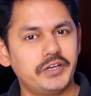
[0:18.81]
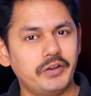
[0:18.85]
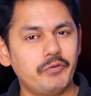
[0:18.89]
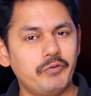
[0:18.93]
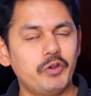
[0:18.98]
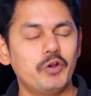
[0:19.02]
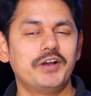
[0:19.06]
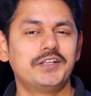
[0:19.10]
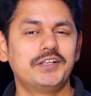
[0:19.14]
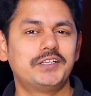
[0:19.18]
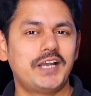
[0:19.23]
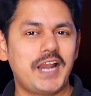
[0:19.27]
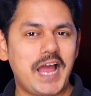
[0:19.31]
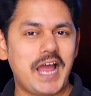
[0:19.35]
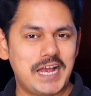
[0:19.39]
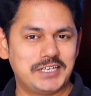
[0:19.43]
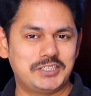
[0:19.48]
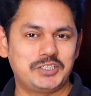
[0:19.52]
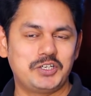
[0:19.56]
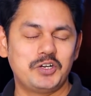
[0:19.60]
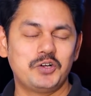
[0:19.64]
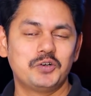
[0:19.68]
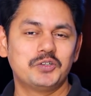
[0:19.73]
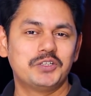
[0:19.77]
రివ్యూ అయితే
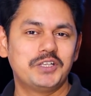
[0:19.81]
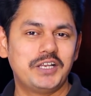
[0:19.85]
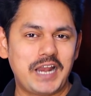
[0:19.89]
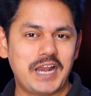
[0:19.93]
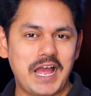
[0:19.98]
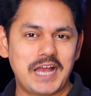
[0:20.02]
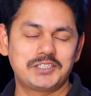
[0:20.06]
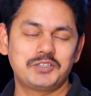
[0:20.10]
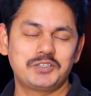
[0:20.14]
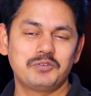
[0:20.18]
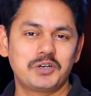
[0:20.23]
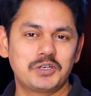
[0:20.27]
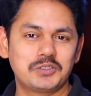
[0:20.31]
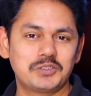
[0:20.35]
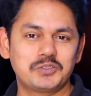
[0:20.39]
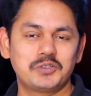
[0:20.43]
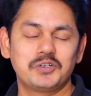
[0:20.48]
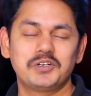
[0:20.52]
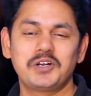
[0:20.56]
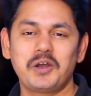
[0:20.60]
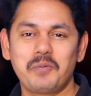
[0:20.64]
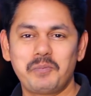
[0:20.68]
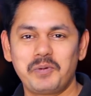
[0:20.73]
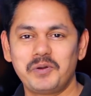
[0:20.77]
లాస్ట్లో ఉంది లాస్ట్ వరకు
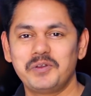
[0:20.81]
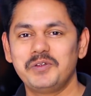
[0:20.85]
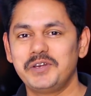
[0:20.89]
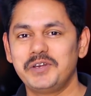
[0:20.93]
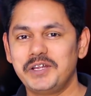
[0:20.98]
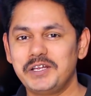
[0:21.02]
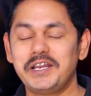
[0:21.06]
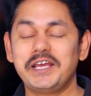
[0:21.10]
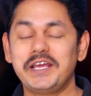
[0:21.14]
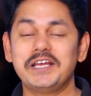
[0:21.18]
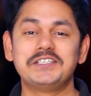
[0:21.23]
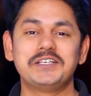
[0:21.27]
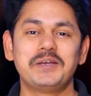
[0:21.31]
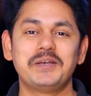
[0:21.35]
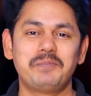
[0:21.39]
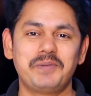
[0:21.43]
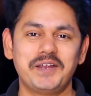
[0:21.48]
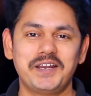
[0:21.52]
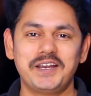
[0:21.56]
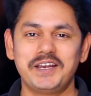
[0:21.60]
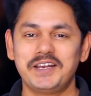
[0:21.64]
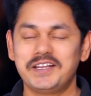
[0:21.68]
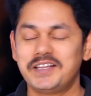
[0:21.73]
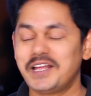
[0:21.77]
చూడండి అప్పుడు నేను ఏం
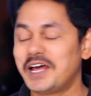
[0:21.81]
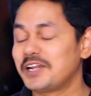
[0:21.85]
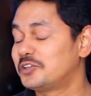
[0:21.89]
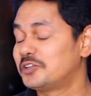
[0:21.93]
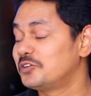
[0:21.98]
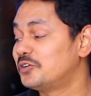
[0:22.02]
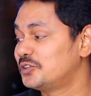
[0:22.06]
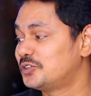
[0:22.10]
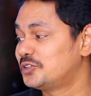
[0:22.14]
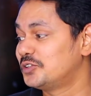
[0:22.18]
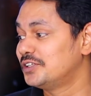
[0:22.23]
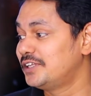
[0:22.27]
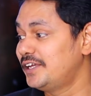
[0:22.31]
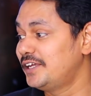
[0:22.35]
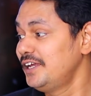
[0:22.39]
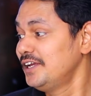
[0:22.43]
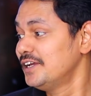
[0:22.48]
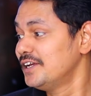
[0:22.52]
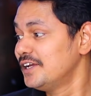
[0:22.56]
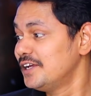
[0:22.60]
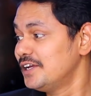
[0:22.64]
చెప్పాను అనేది అర్థమవుతుంది